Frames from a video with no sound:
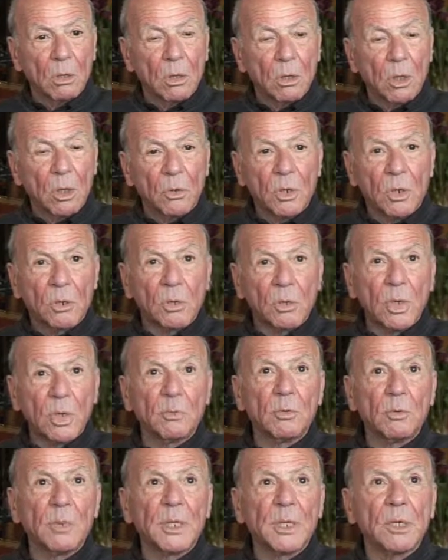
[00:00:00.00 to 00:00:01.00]
Et on a
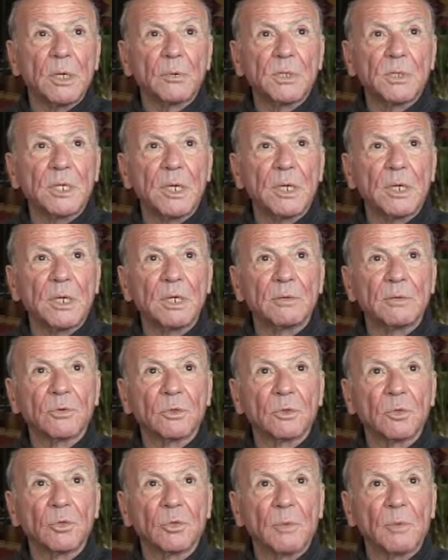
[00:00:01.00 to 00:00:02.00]
publié aussi un
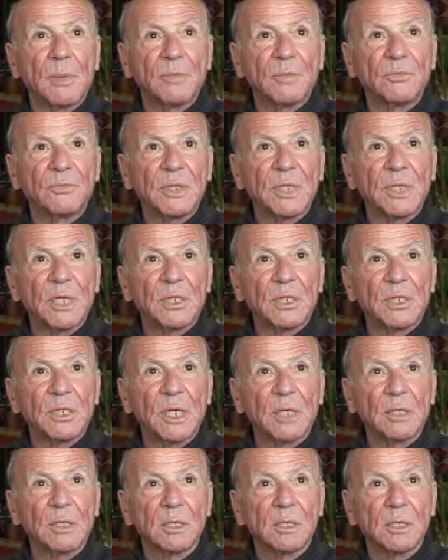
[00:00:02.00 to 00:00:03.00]
livre de Norman
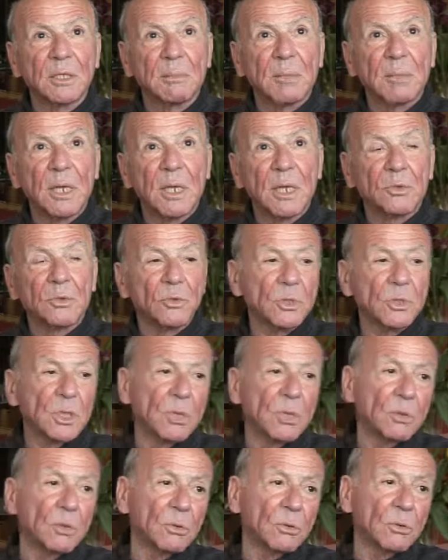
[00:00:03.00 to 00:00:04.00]
Finkelstein qui s'appelle
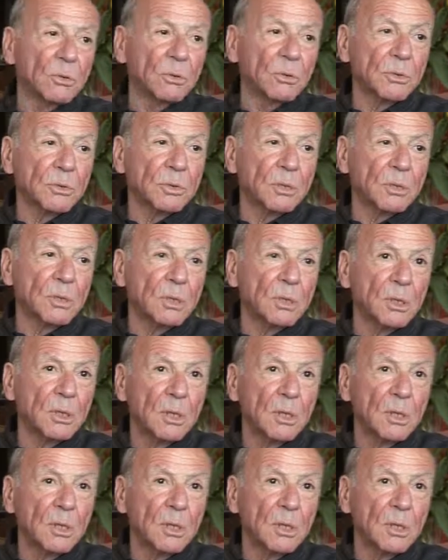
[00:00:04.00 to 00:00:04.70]
L'industrie de l'Holocauste,